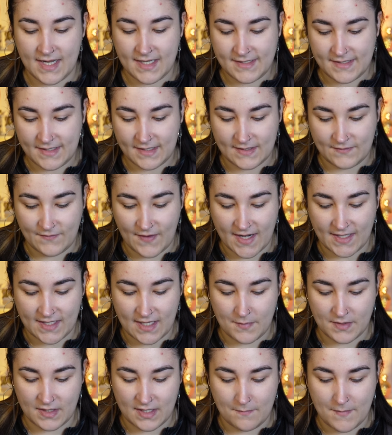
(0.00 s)
geht es jetzt weiter
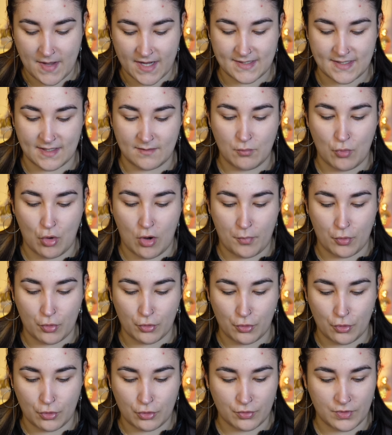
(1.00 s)
mit dem Max More
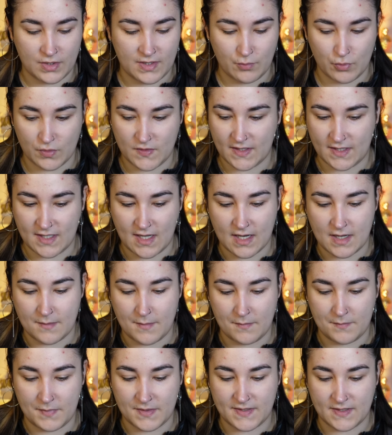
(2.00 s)
Produkt und ich muss hier gerade
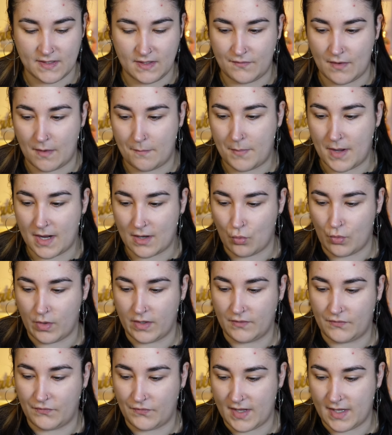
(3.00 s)
mal ein bisschen die Verpackung
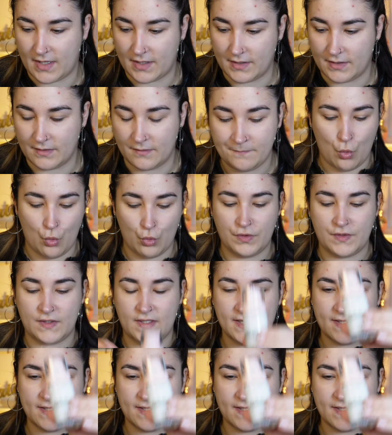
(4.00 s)
entfernen. Und